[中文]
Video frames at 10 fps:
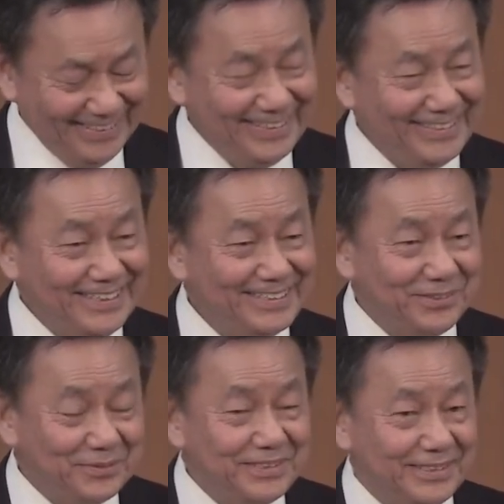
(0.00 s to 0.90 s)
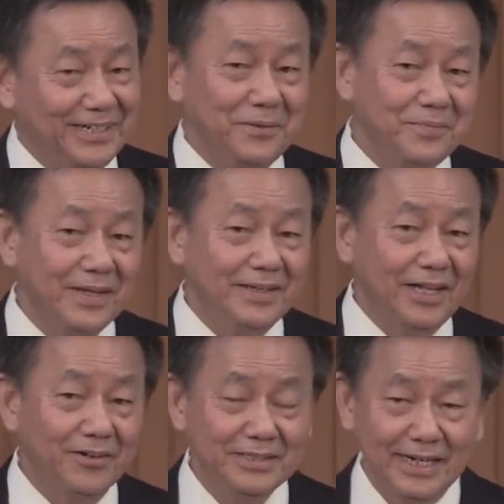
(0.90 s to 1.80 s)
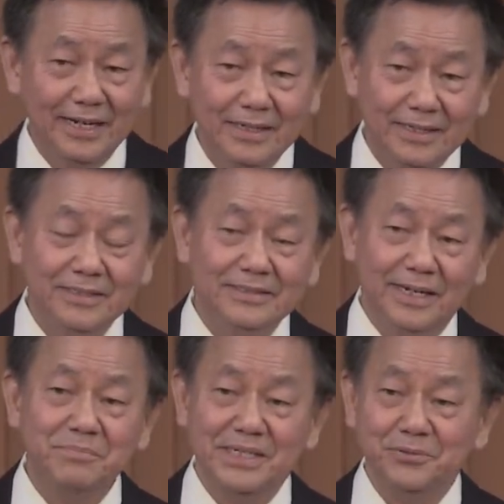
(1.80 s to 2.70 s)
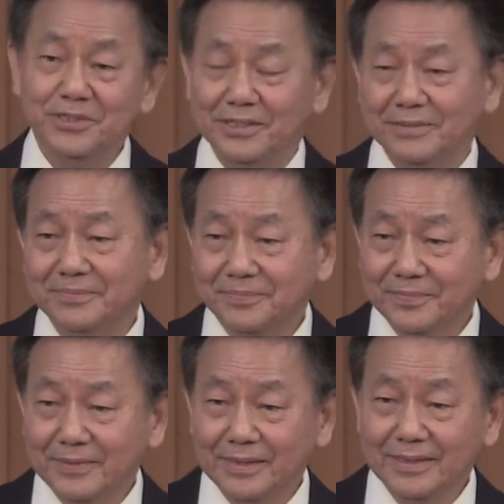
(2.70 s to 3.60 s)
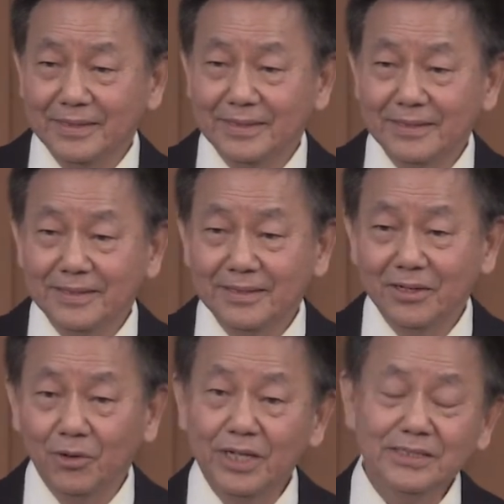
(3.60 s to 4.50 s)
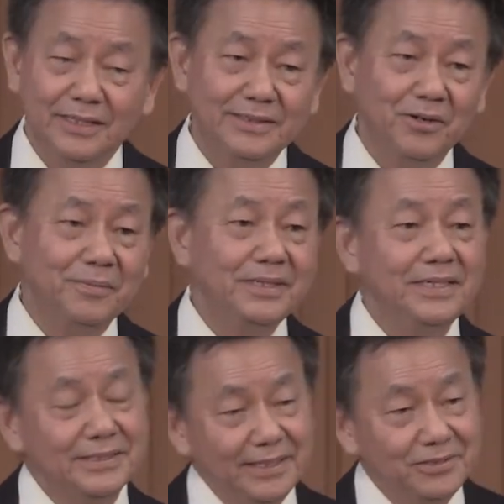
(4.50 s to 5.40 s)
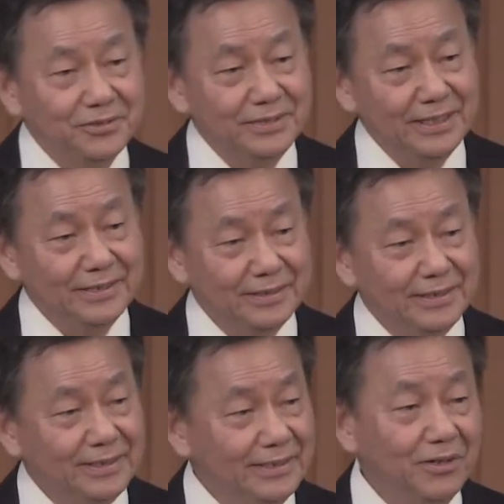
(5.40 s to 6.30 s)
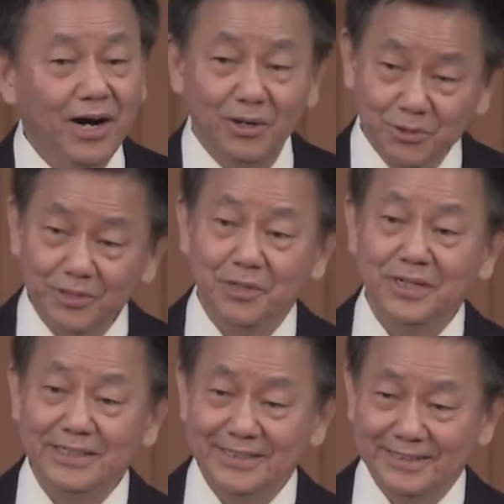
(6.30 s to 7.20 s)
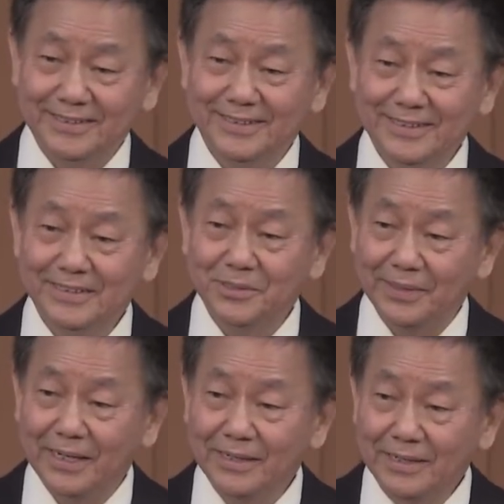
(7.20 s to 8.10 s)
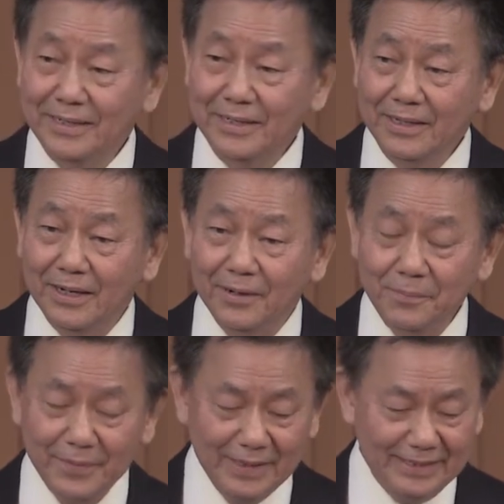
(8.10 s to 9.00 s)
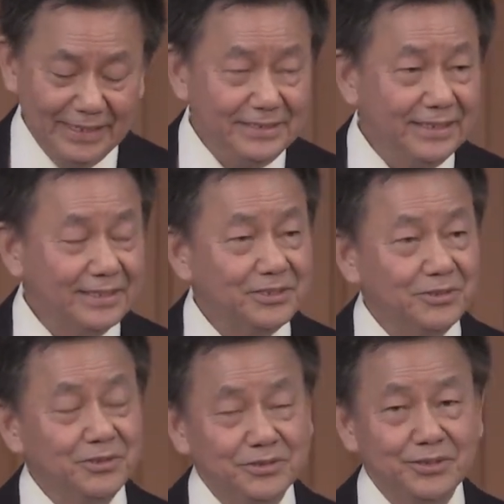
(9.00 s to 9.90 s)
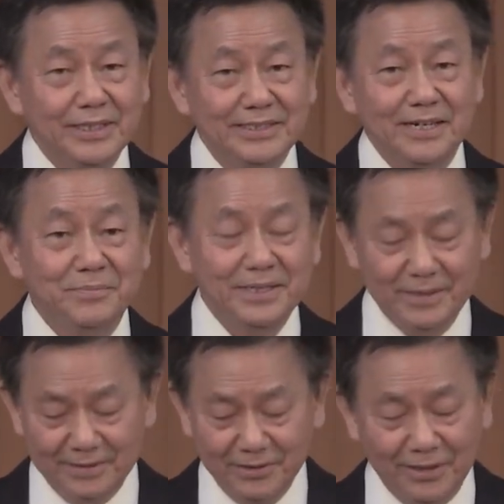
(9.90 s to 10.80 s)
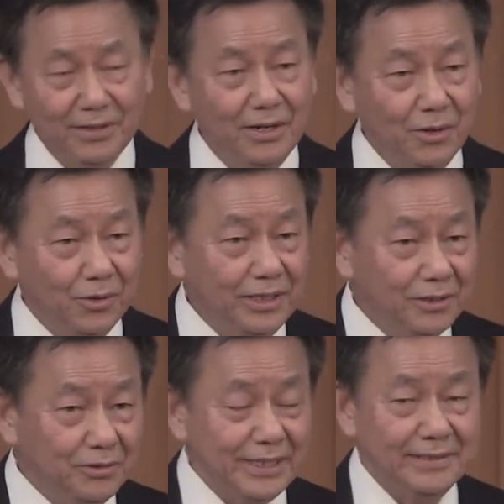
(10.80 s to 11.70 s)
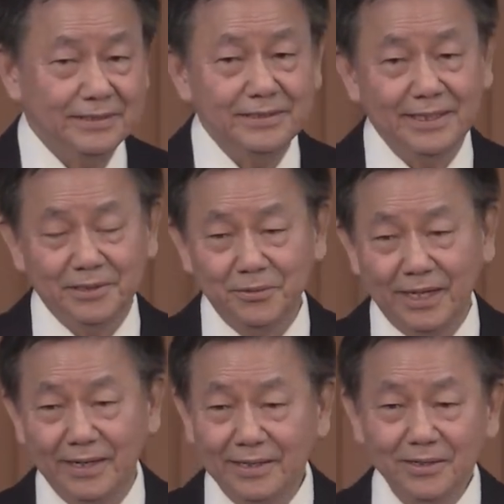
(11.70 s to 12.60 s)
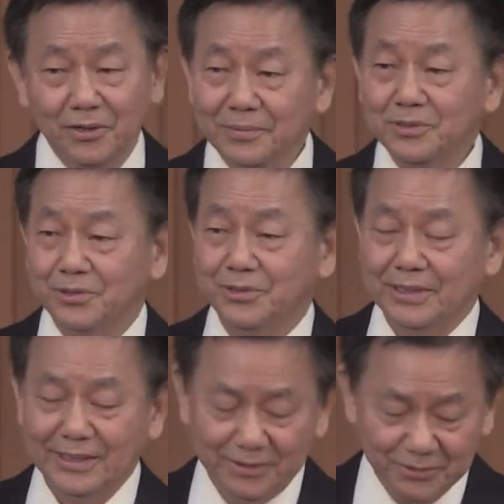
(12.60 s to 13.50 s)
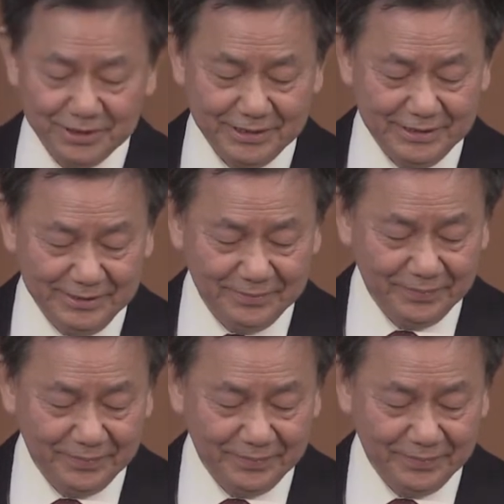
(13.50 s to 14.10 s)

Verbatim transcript: 但是我们知道，老人家更加敏锐。回想到我们一生中间有好多的亏欠，对吧？啊，年轻的时候都觉得前面很好，回头再思想的话，我们做错了很多事情。